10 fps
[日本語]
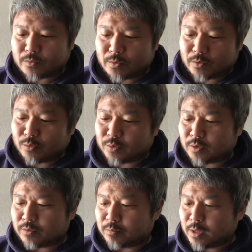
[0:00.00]
読んで
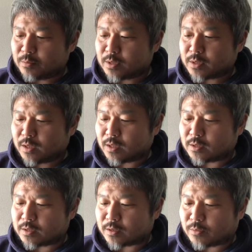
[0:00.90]
るまあ今更なん
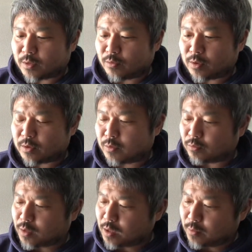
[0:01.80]
ですけどねこれ結
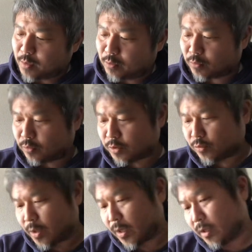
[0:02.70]
構何年前の本で
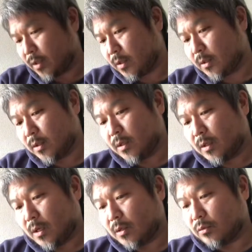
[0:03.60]
しょうね
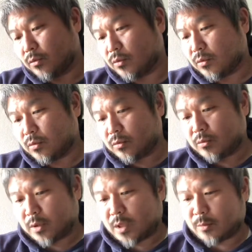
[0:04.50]
あの
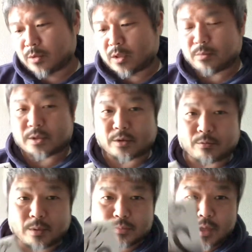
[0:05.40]
話題にもなりましたけ
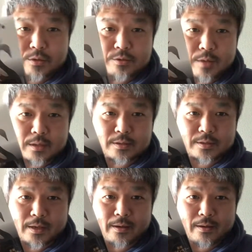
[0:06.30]
ど、まあ、ブラックスワンです
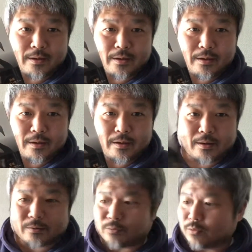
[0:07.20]
ね
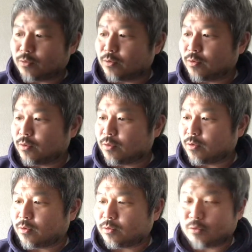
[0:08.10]
えっと
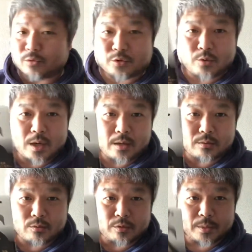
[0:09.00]
の上
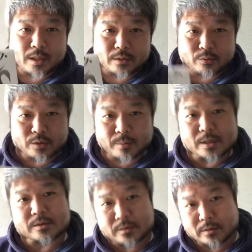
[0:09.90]
巻を今読んでます